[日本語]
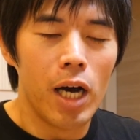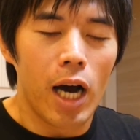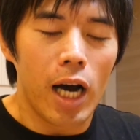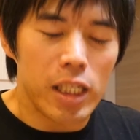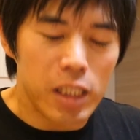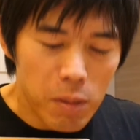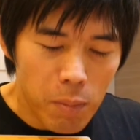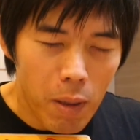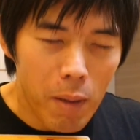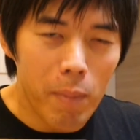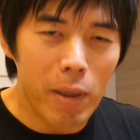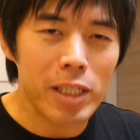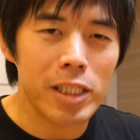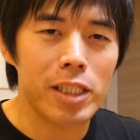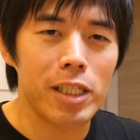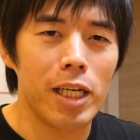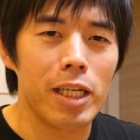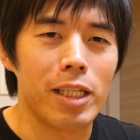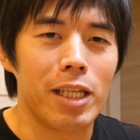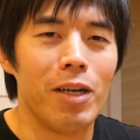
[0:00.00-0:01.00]
初めま
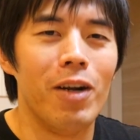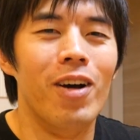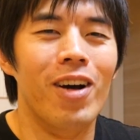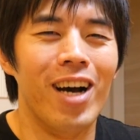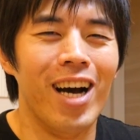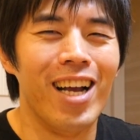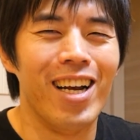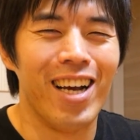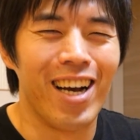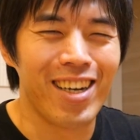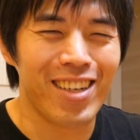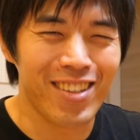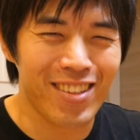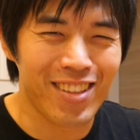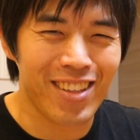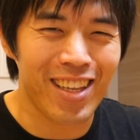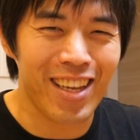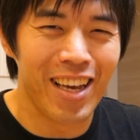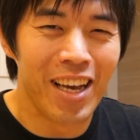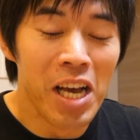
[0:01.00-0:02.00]
してってのがなく
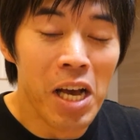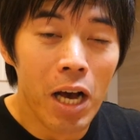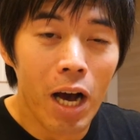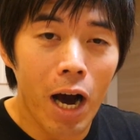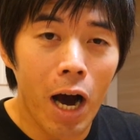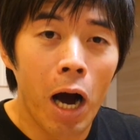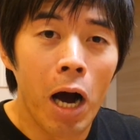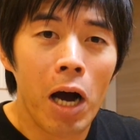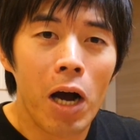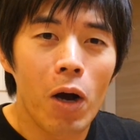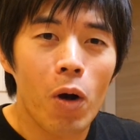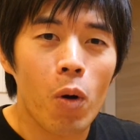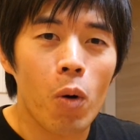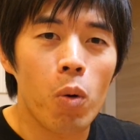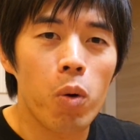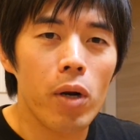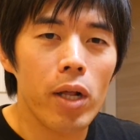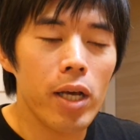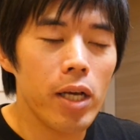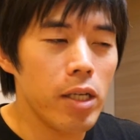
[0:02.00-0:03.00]
て、あ、
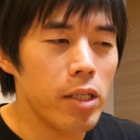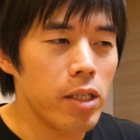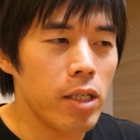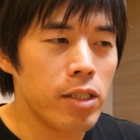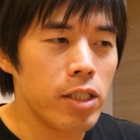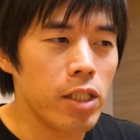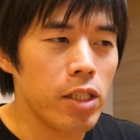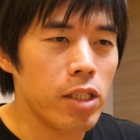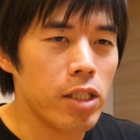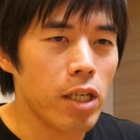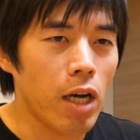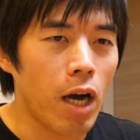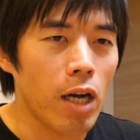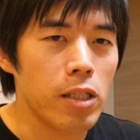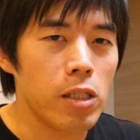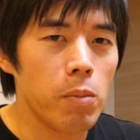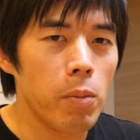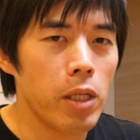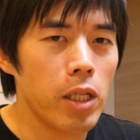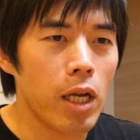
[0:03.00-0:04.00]
これ実写
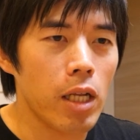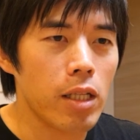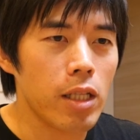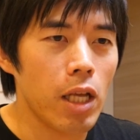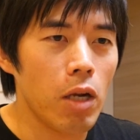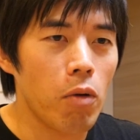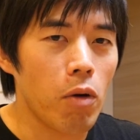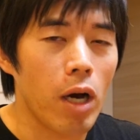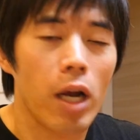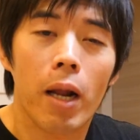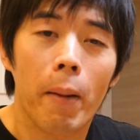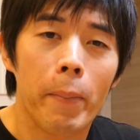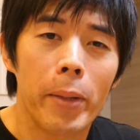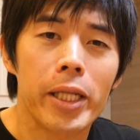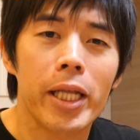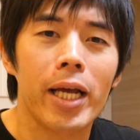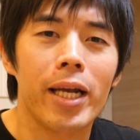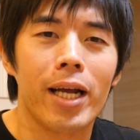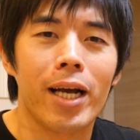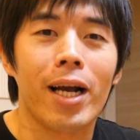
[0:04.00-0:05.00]
初めてあったのかな
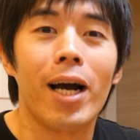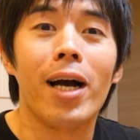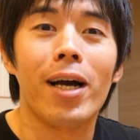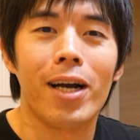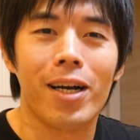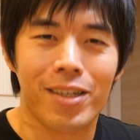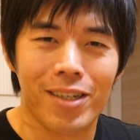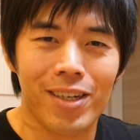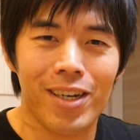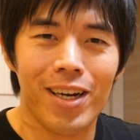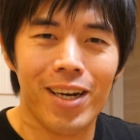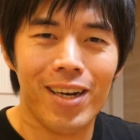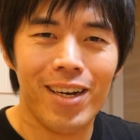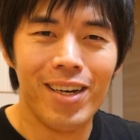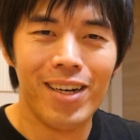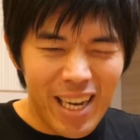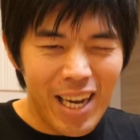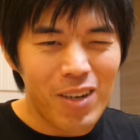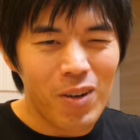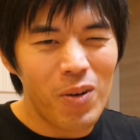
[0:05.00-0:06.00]
みたいな感覚。
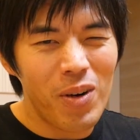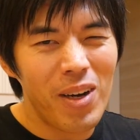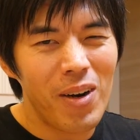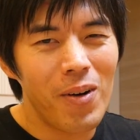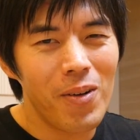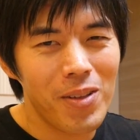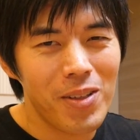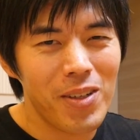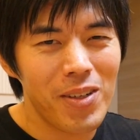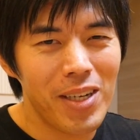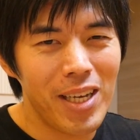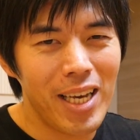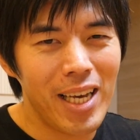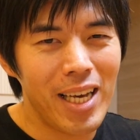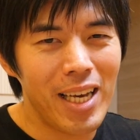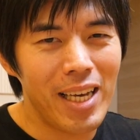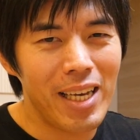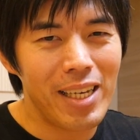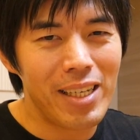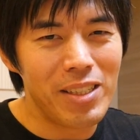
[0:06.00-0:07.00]
いや、これほんと
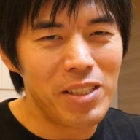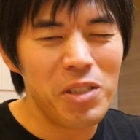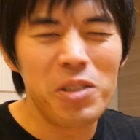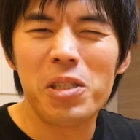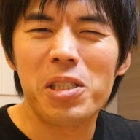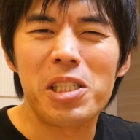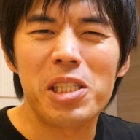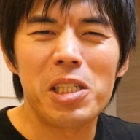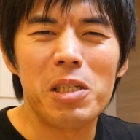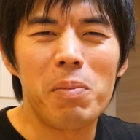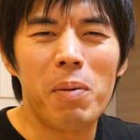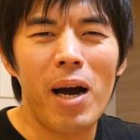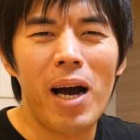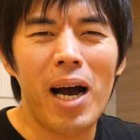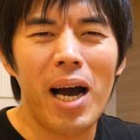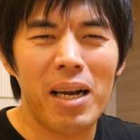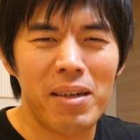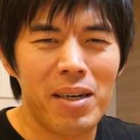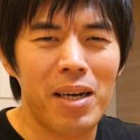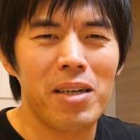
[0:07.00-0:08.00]
ね
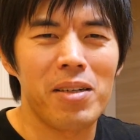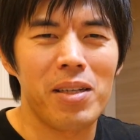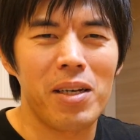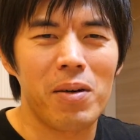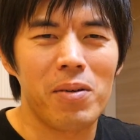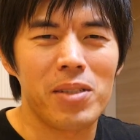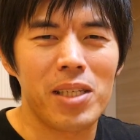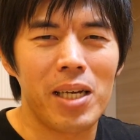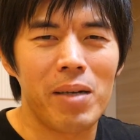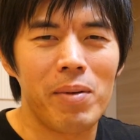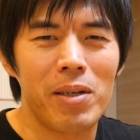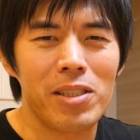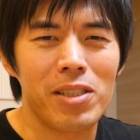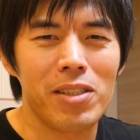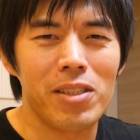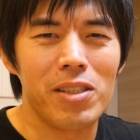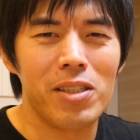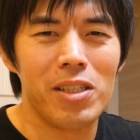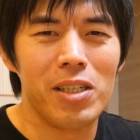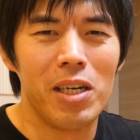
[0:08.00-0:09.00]
ユーチューバー あるあるでございま
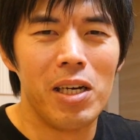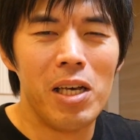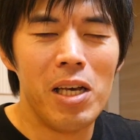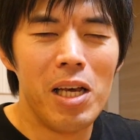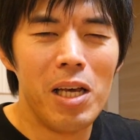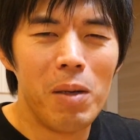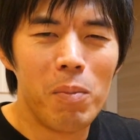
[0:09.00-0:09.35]
す。